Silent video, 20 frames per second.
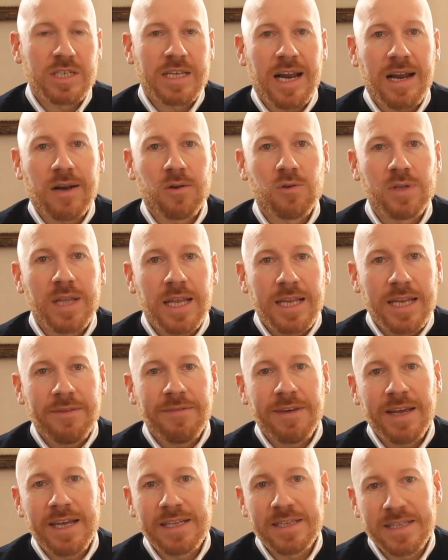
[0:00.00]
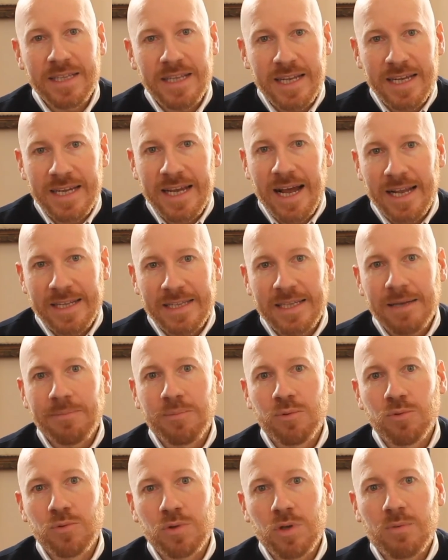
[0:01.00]
saranno degli eventi legati
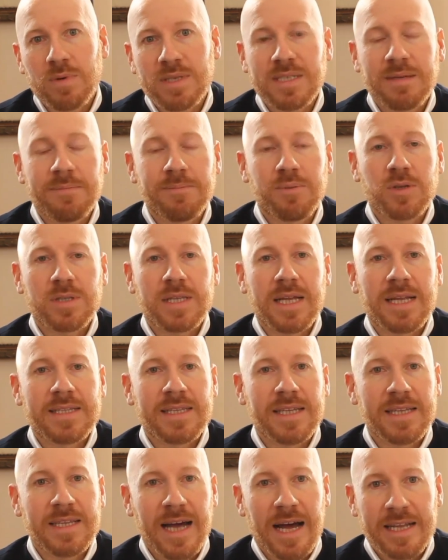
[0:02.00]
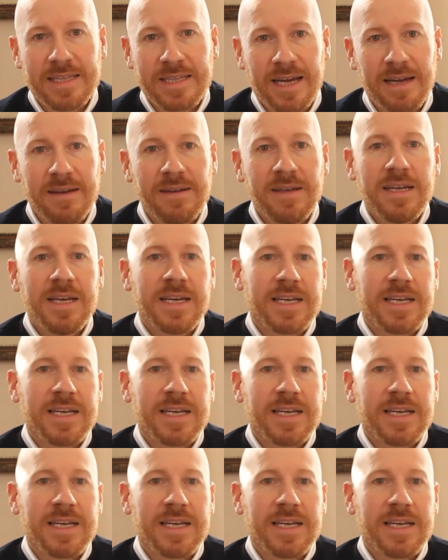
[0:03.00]
appunto a questa importante data